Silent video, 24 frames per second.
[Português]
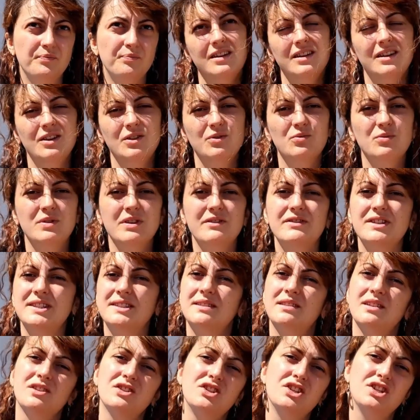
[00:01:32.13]
Alguma vez
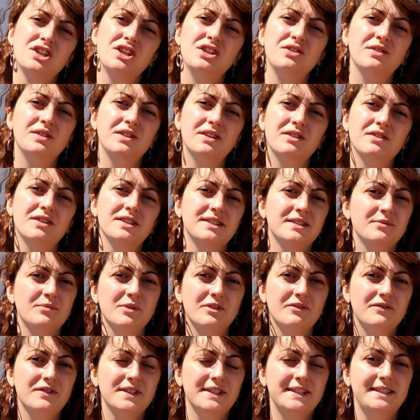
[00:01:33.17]
está cheio de coisa
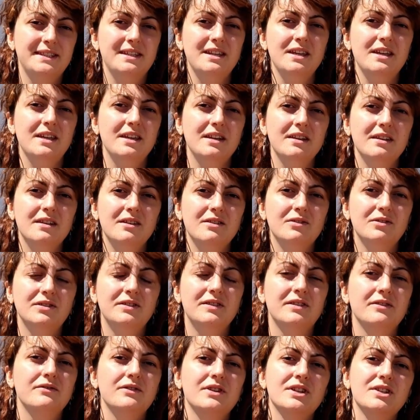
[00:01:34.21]
para fazer,
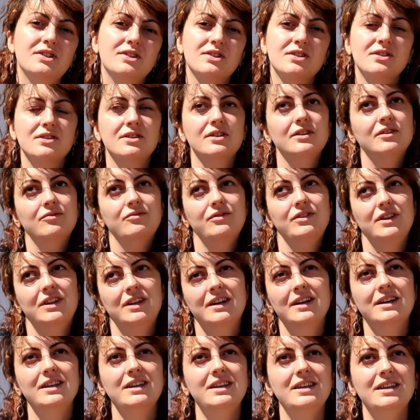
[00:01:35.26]
outra vez eh,
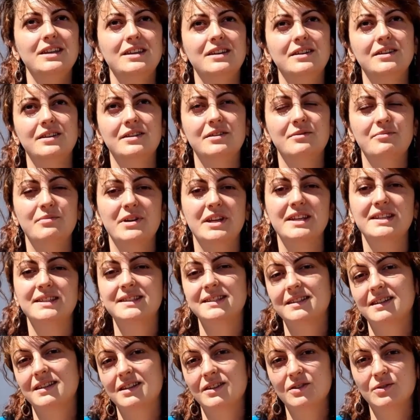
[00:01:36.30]
fica aí. Eh,
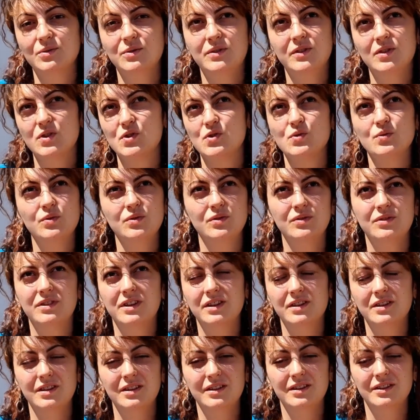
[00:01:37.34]
parece que o teu ajudo,
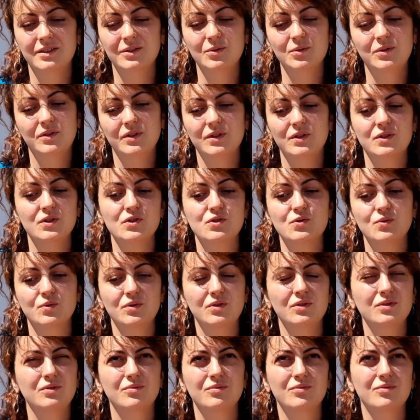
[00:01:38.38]
que o teu
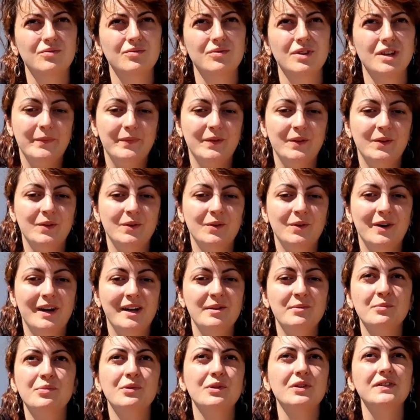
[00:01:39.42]
ajudo não, não é
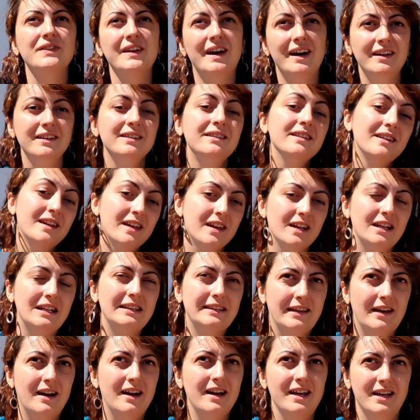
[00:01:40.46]
importante, na
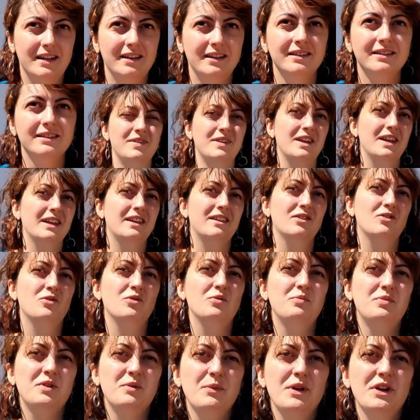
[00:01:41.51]
realidade é. É que
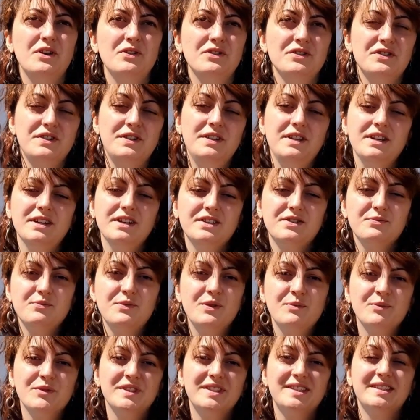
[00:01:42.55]
os primeiros dias
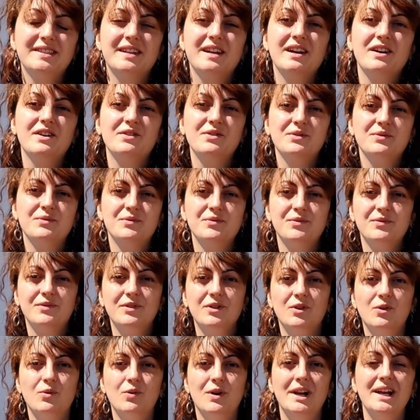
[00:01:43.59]
me mostraram
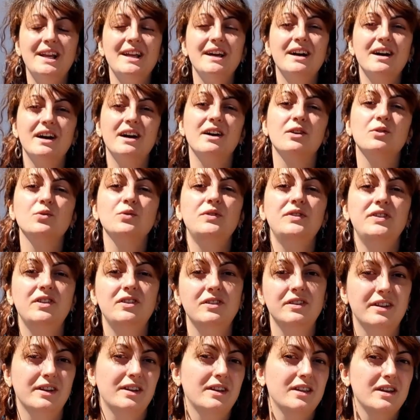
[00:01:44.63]
qual é a
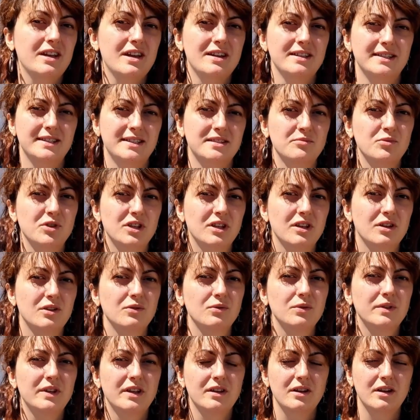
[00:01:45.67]
rotina da criança, porque
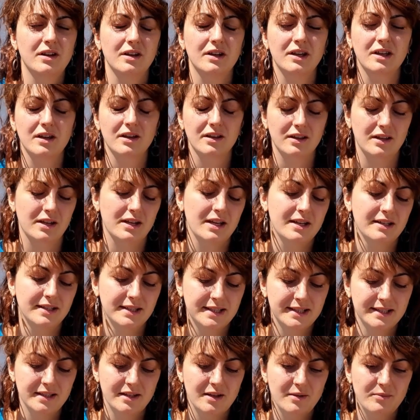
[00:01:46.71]
a
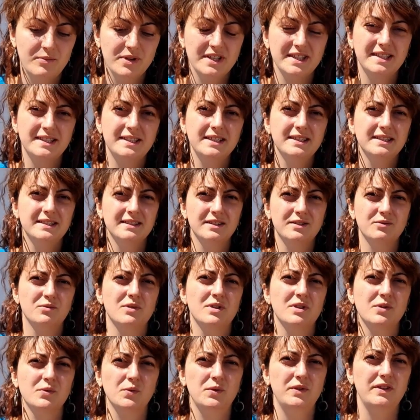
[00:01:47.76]
criança precisa de
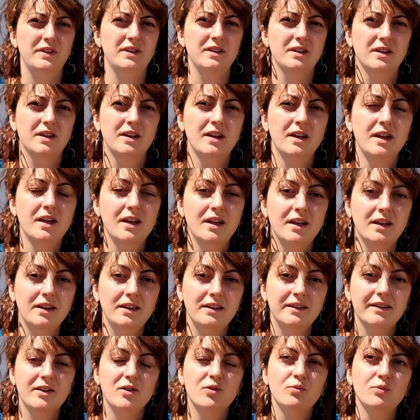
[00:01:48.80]
uma rotina.
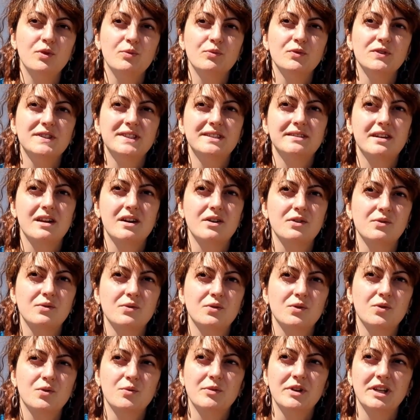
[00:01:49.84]
Então me
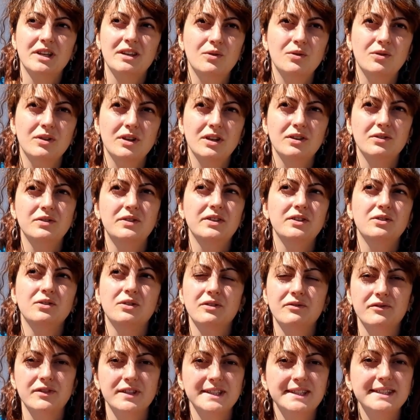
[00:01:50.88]
mostraram como é, o que eu tenho
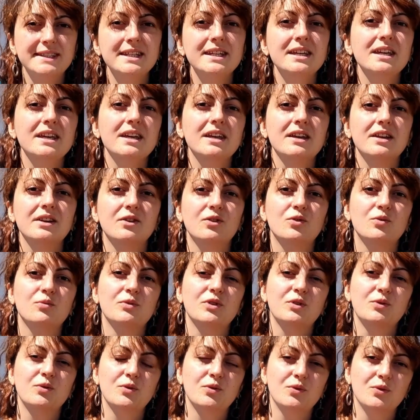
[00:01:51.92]
que fazer, como,
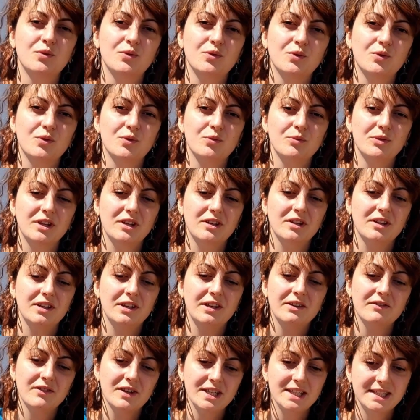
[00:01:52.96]
eu, é como é
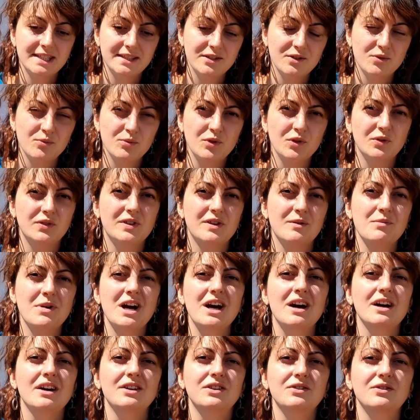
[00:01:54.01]
que vai ser o meu
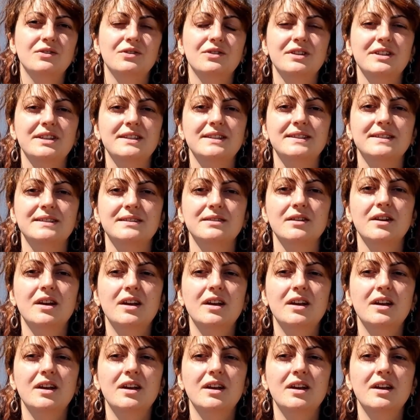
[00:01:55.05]
trabalho, é isso.